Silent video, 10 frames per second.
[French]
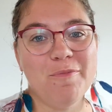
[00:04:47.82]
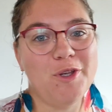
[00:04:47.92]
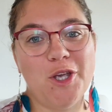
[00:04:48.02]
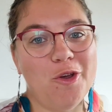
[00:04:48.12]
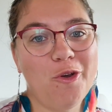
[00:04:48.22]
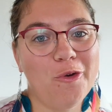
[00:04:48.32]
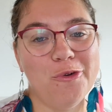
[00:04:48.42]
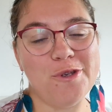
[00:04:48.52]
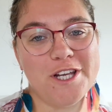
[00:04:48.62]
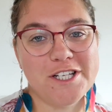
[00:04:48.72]
Mais euh, on
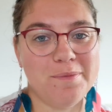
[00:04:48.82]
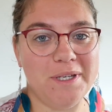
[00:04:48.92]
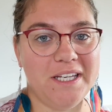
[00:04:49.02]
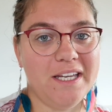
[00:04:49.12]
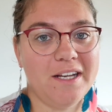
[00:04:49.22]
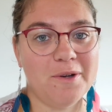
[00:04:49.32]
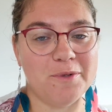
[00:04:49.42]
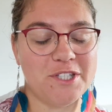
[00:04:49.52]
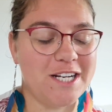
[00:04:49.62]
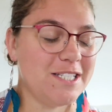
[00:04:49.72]
lui a expliqué
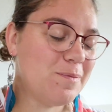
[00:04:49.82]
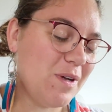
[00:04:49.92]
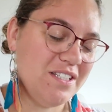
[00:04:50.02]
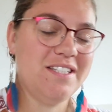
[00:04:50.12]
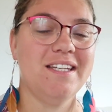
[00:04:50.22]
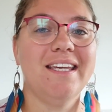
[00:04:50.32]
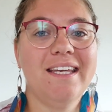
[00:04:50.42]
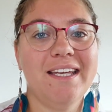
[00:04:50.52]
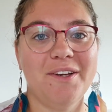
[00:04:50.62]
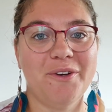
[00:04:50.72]
comment ça allait se
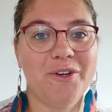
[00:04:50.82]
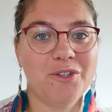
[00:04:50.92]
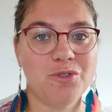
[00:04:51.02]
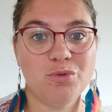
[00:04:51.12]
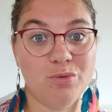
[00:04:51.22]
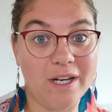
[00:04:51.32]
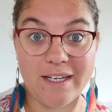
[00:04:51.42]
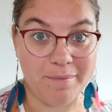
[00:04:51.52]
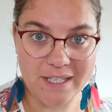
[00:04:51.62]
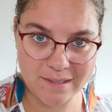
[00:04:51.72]
passer, euh, que tout
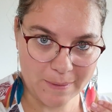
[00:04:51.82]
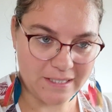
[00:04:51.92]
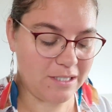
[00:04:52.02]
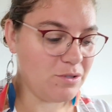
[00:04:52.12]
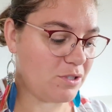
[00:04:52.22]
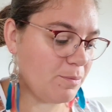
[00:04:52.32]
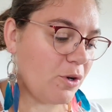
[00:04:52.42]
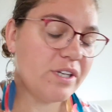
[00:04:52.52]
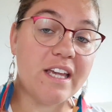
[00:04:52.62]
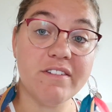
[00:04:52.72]
allait bien se passer
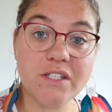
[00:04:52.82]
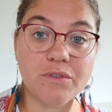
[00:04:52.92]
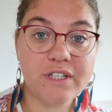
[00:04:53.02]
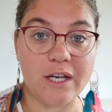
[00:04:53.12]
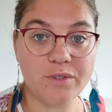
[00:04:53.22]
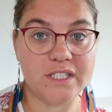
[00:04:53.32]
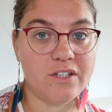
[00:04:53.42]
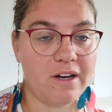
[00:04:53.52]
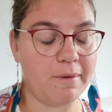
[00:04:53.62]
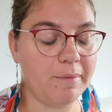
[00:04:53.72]
justement, qu'il y avait son frère aussi
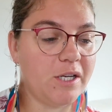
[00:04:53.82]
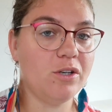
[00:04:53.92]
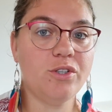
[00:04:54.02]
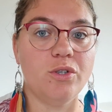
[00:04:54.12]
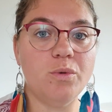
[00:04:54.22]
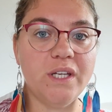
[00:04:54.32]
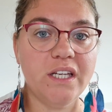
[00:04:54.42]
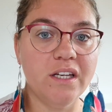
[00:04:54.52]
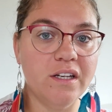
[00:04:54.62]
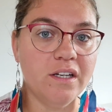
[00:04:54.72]
dans la même école que
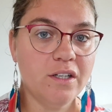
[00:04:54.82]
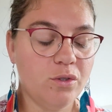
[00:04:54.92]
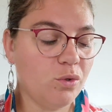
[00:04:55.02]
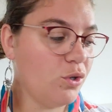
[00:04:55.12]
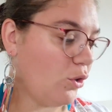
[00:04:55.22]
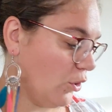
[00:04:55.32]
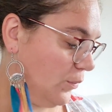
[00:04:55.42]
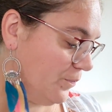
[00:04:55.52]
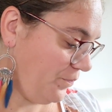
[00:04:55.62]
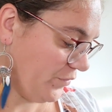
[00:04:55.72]
lui. Donc,
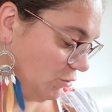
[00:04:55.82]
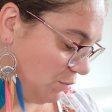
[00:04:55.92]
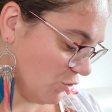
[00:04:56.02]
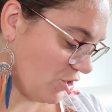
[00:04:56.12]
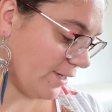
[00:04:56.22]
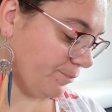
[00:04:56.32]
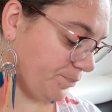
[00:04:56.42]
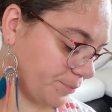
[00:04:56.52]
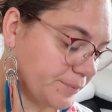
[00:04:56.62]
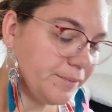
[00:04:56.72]
oui, mon chat.
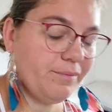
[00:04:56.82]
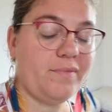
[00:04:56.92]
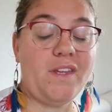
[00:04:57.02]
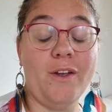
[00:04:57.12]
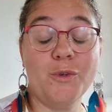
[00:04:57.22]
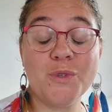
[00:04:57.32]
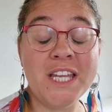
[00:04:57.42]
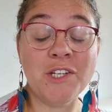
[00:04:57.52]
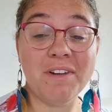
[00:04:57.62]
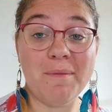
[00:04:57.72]
Donc
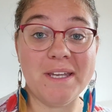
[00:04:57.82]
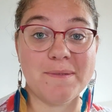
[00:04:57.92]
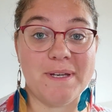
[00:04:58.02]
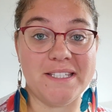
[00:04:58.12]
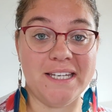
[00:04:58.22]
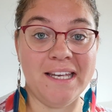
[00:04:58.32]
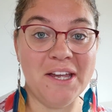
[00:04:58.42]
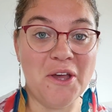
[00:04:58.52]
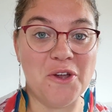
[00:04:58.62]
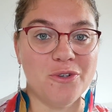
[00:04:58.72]
ça devrait bien se passer.
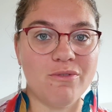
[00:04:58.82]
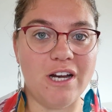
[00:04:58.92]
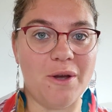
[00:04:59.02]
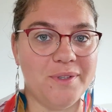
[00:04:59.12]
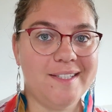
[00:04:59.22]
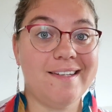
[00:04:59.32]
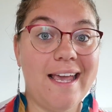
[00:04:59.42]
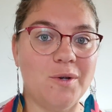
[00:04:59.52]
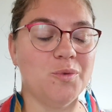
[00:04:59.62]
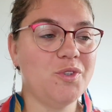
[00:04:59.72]
Donc voilà, on est
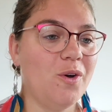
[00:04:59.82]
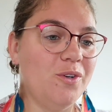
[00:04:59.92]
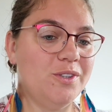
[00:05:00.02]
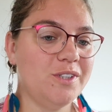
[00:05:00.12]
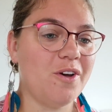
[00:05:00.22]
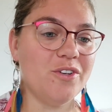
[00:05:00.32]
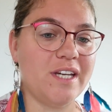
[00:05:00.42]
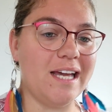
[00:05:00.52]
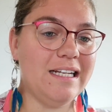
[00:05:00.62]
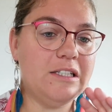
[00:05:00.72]
très content. Euh,
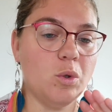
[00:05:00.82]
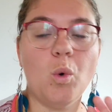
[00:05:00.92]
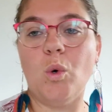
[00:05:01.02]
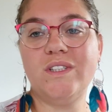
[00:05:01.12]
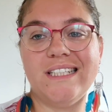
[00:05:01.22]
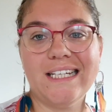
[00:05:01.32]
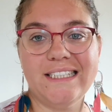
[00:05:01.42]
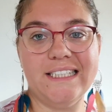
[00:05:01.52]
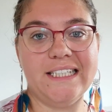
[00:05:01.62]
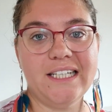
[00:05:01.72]
Andrea, elle était au
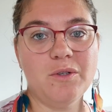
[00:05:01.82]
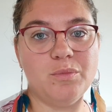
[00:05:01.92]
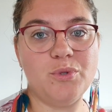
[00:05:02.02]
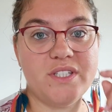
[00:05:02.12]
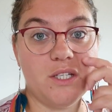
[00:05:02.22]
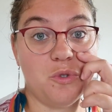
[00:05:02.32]
taquet. En plus, euh,